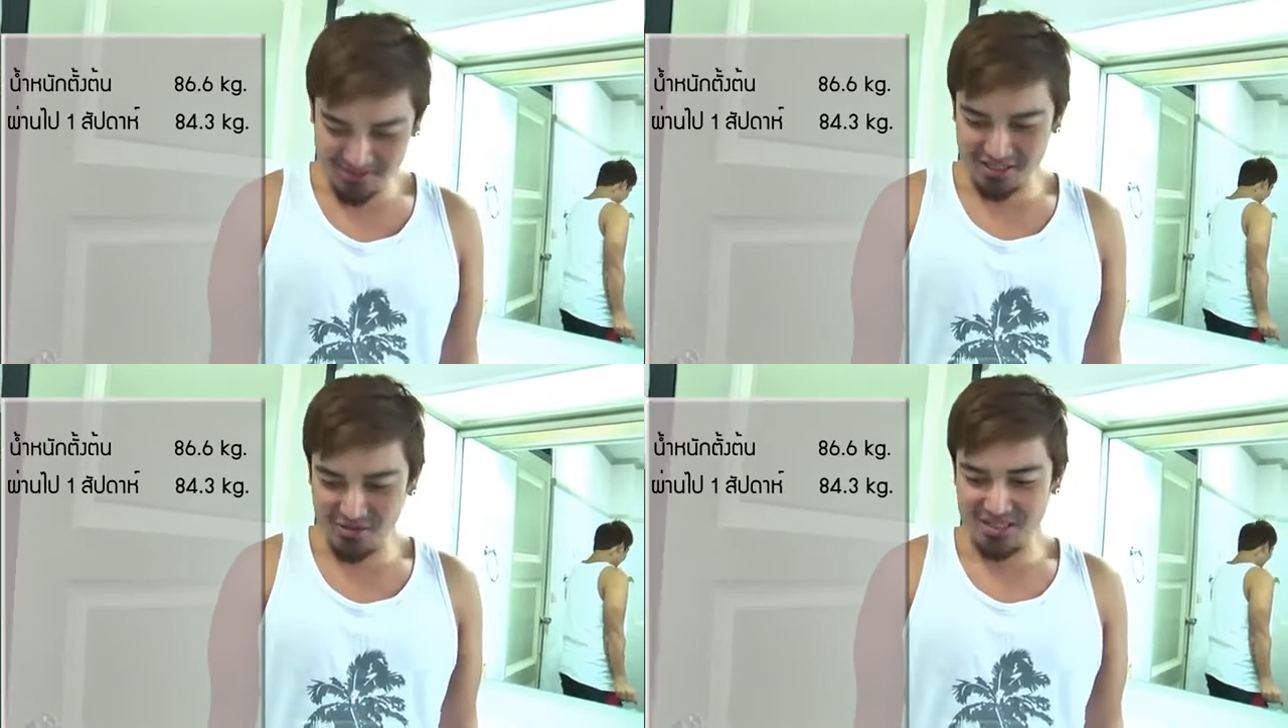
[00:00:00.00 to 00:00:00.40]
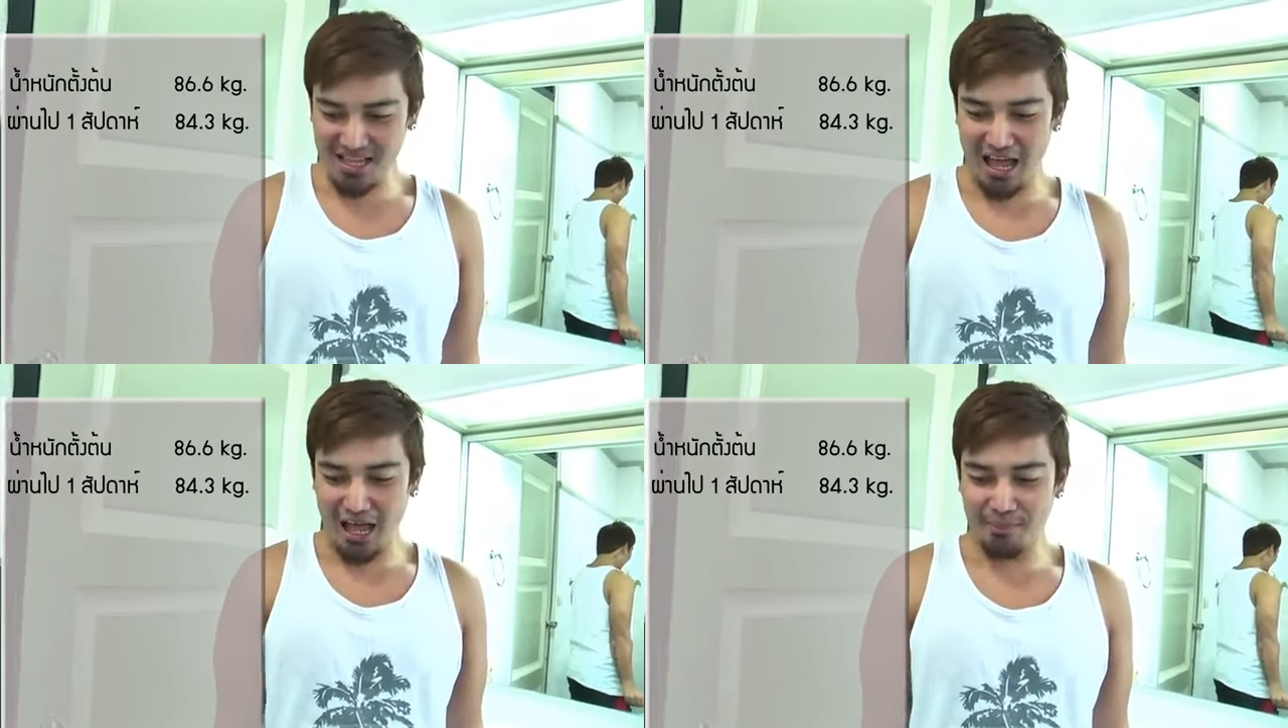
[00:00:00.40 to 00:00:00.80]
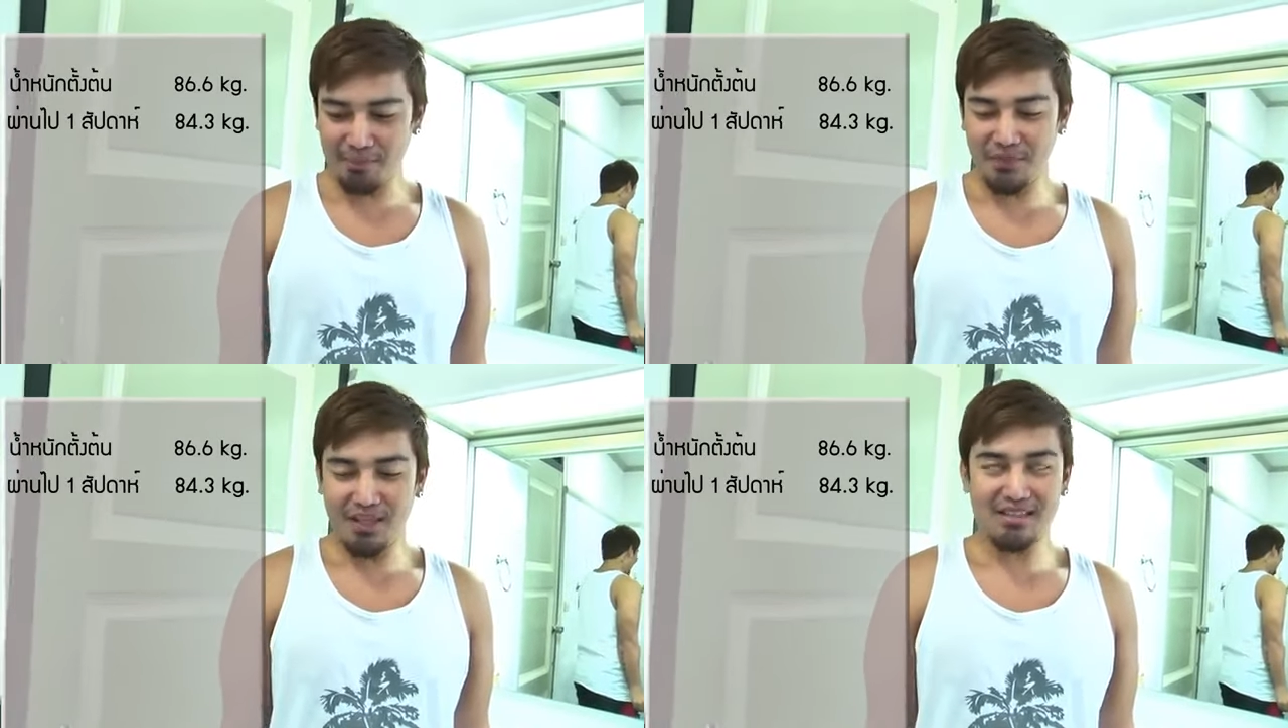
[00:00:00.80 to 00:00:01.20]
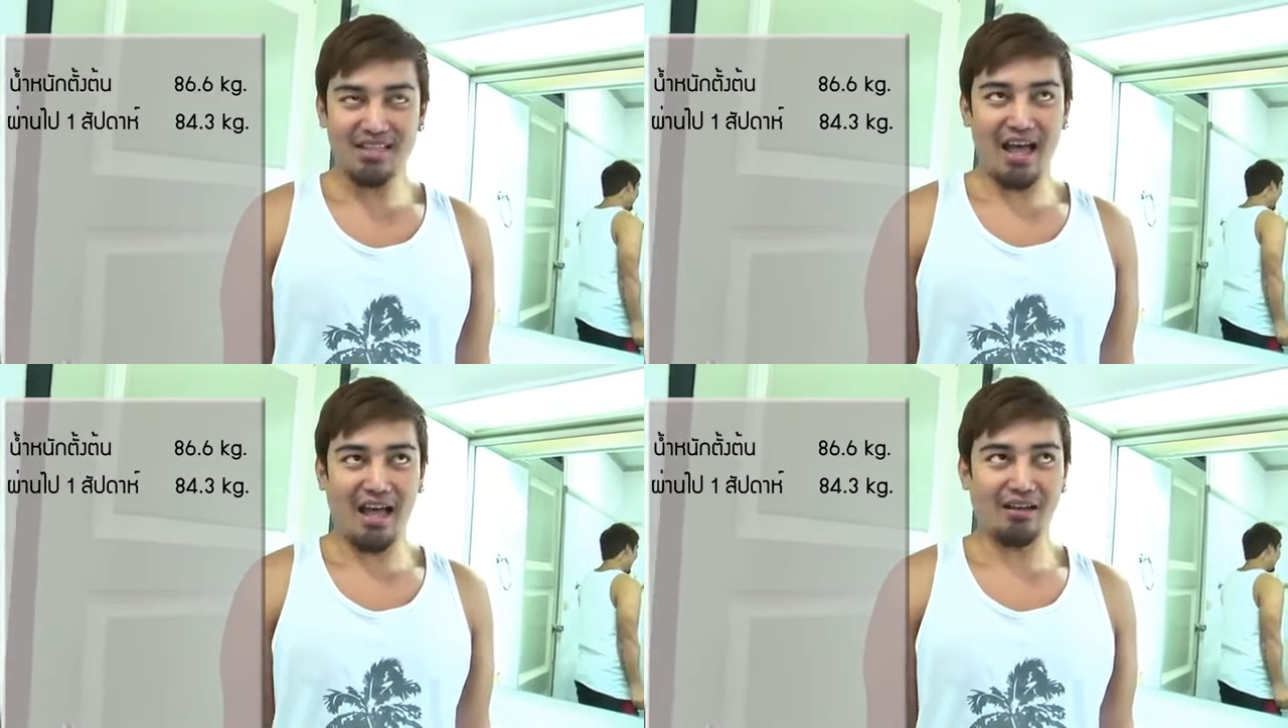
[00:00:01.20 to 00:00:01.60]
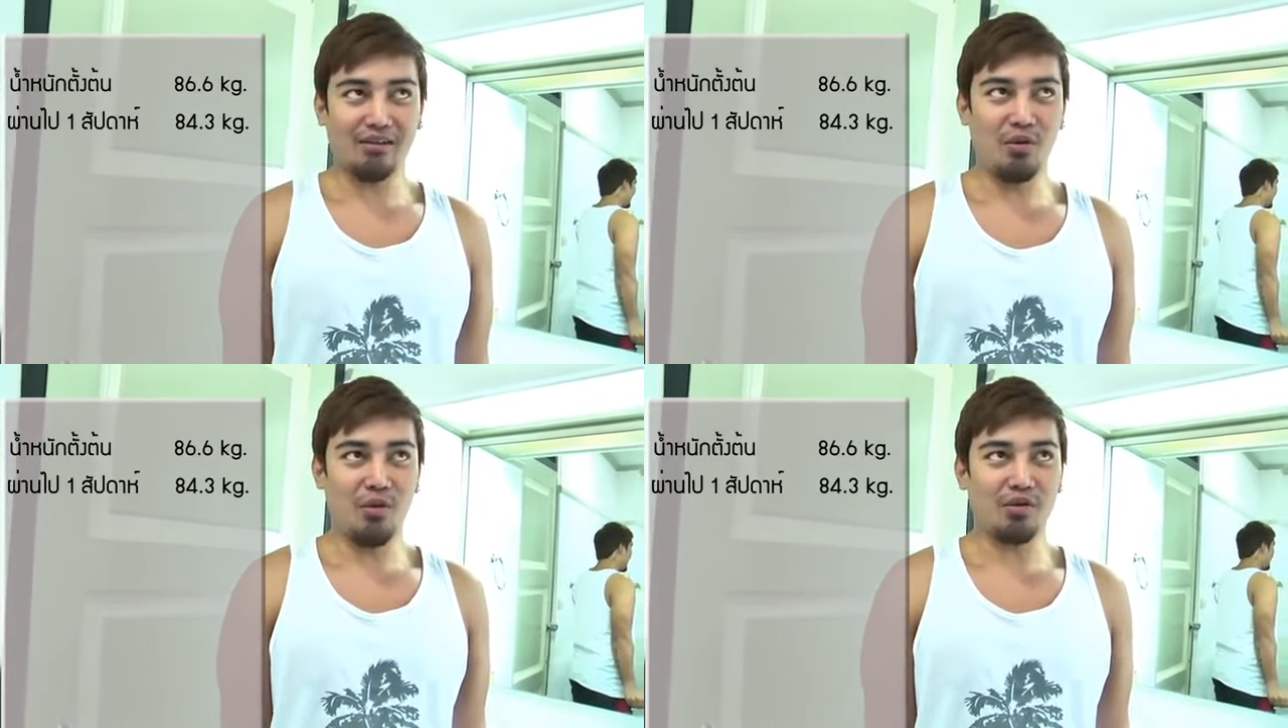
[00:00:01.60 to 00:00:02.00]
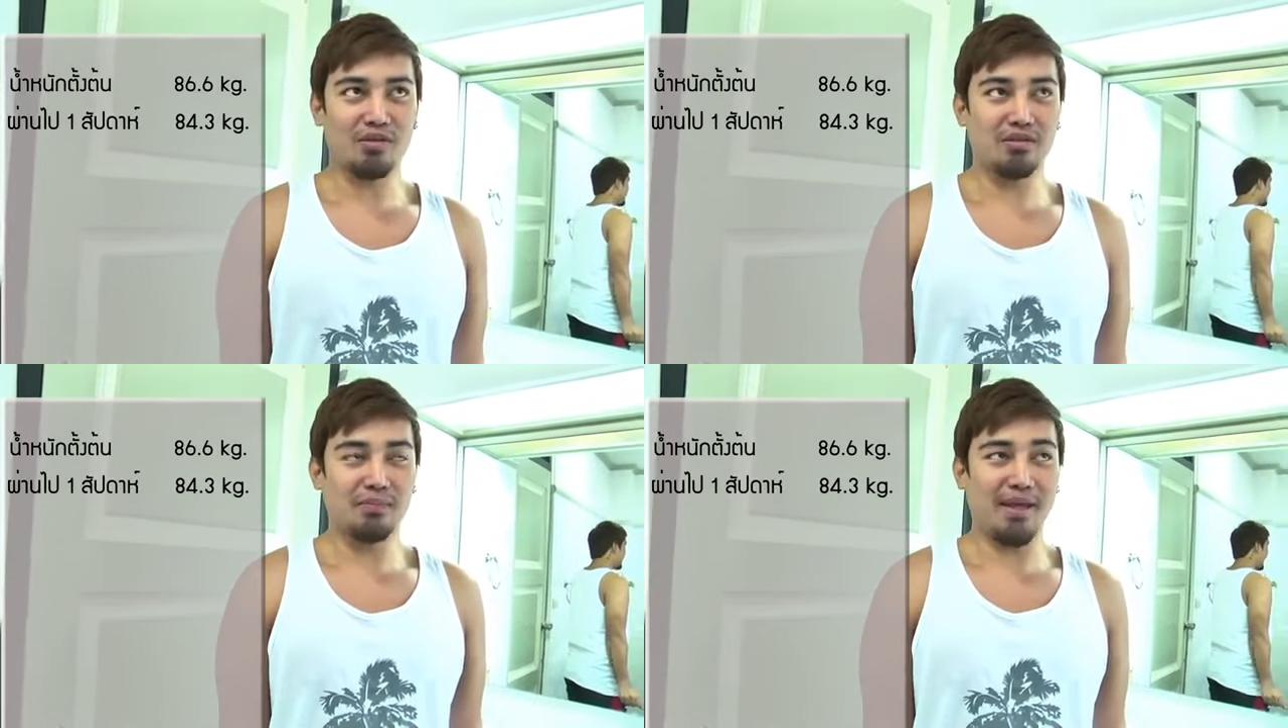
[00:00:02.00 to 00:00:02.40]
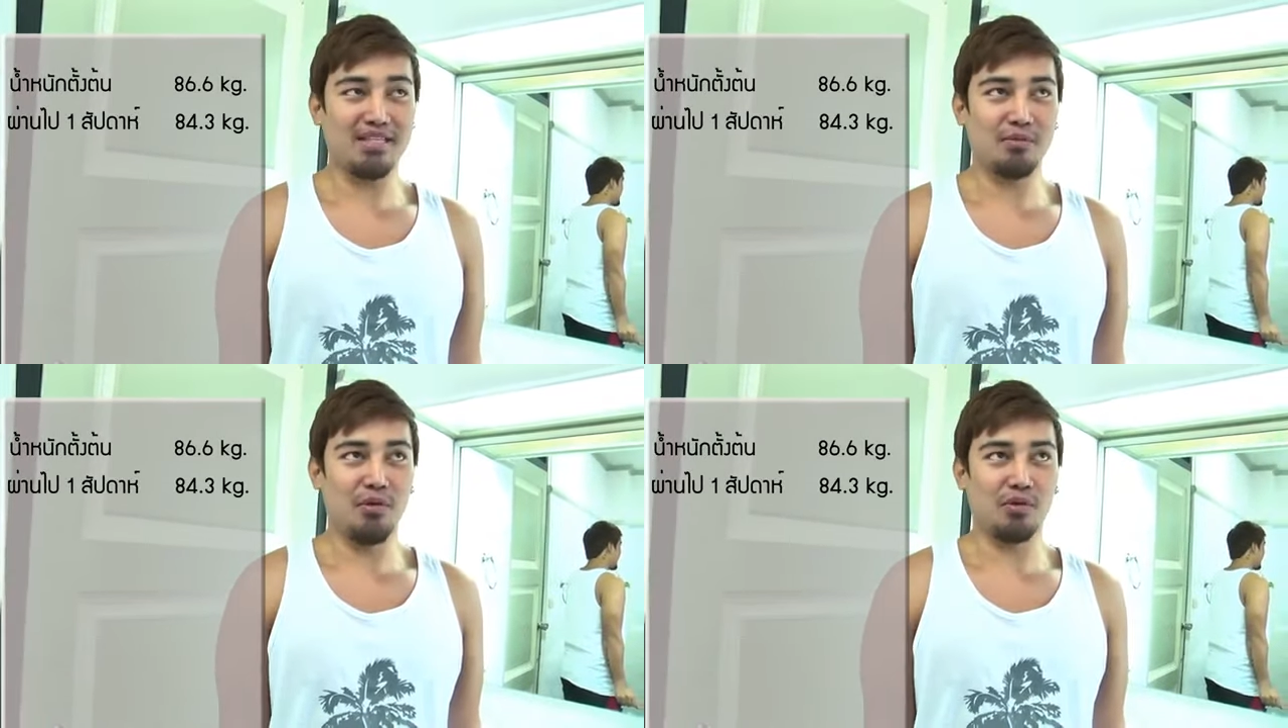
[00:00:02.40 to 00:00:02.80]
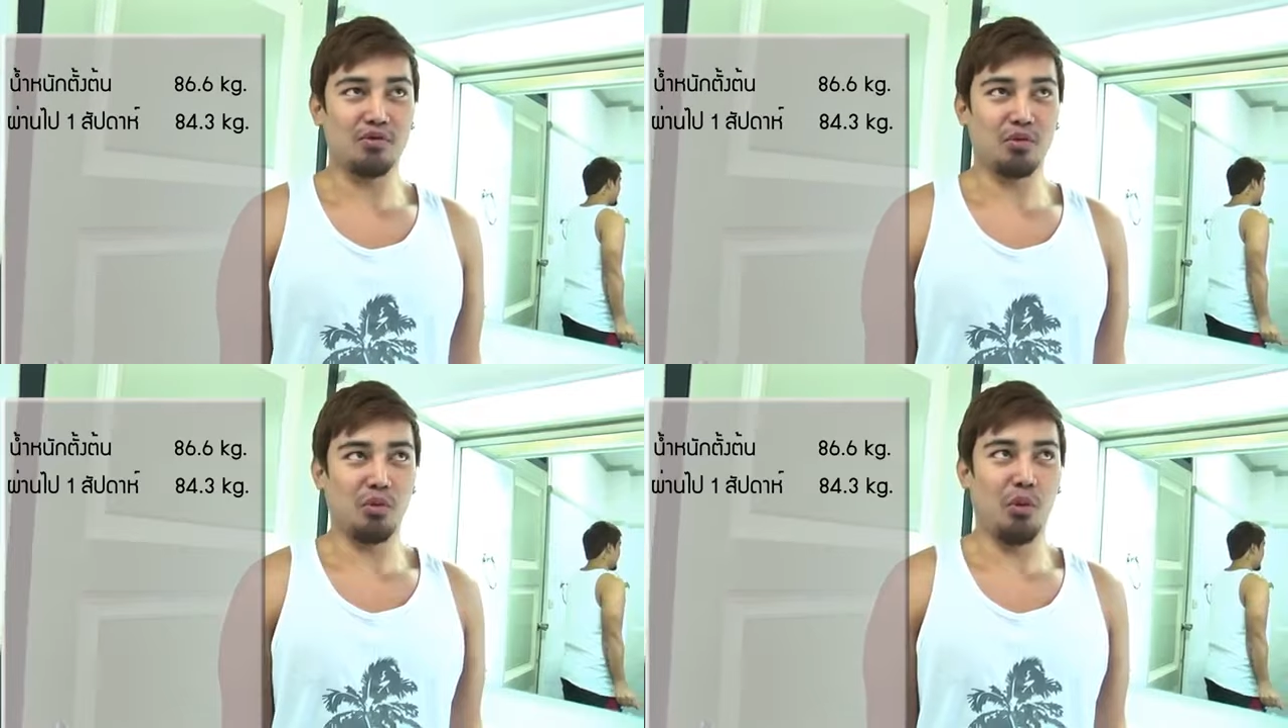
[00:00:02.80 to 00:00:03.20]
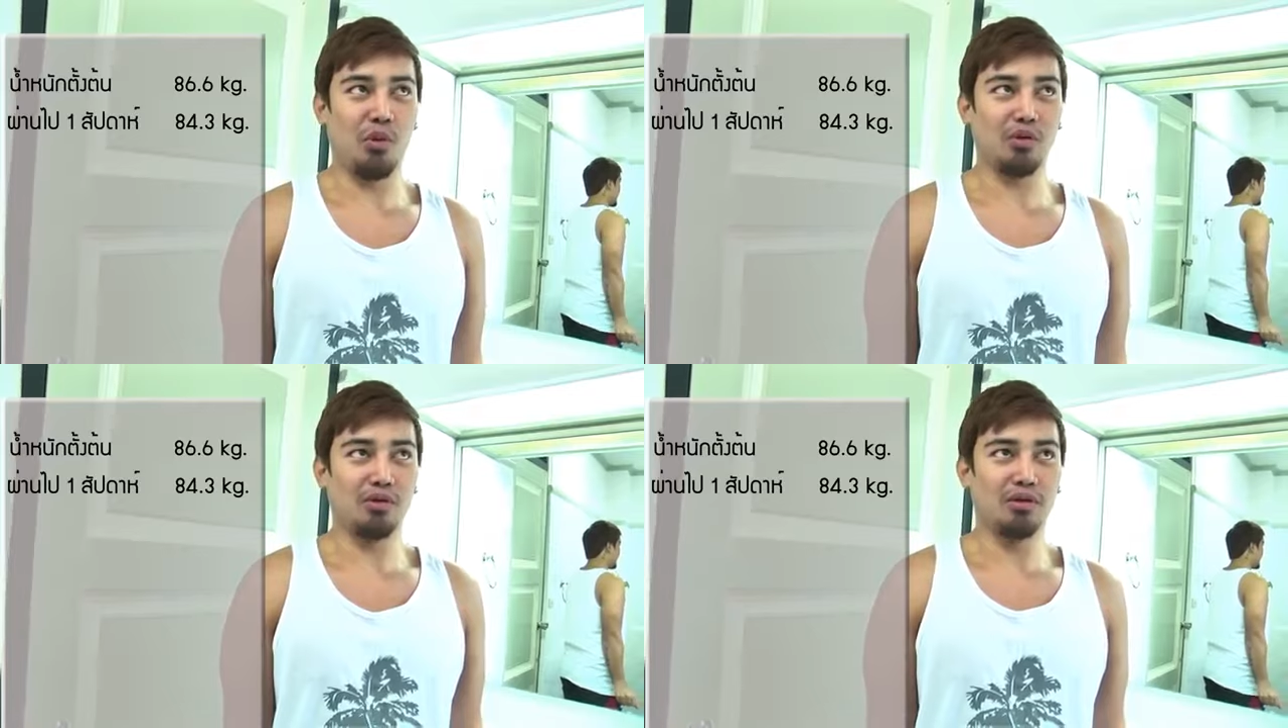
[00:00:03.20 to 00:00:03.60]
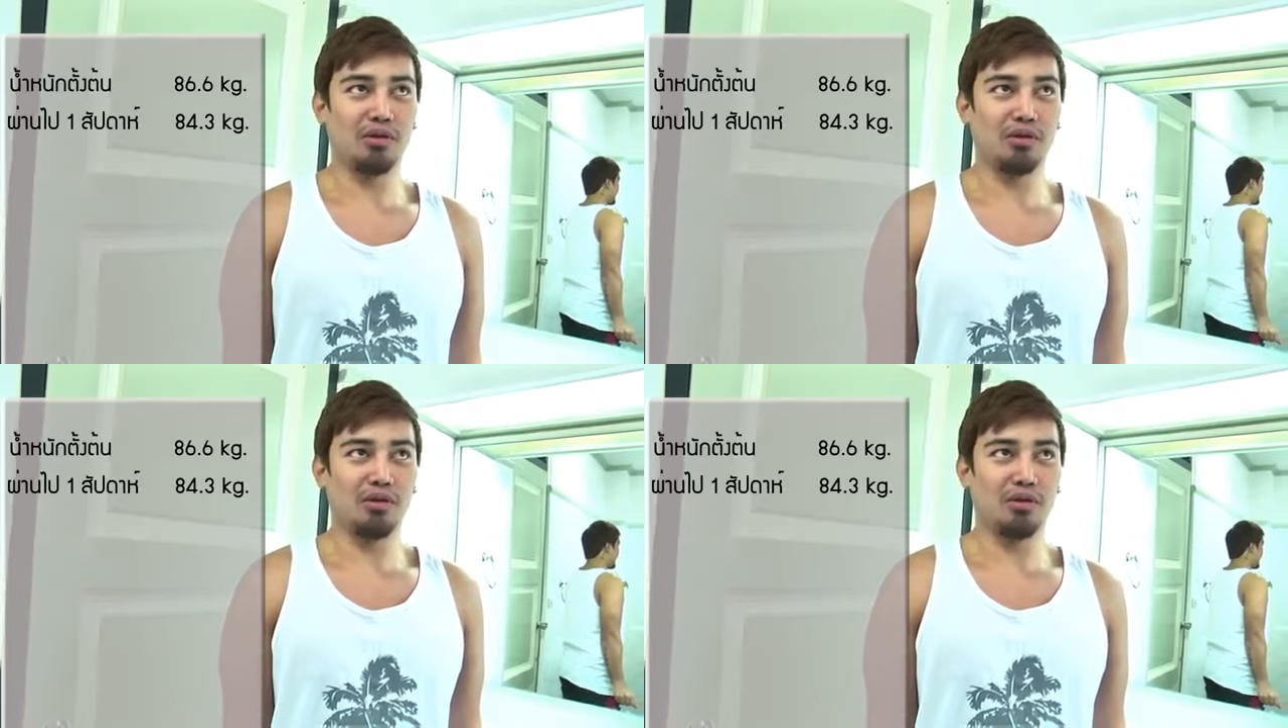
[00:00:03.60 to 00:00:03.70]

สิบสี่จุดสาม จาก แปดสิบหกจุดหก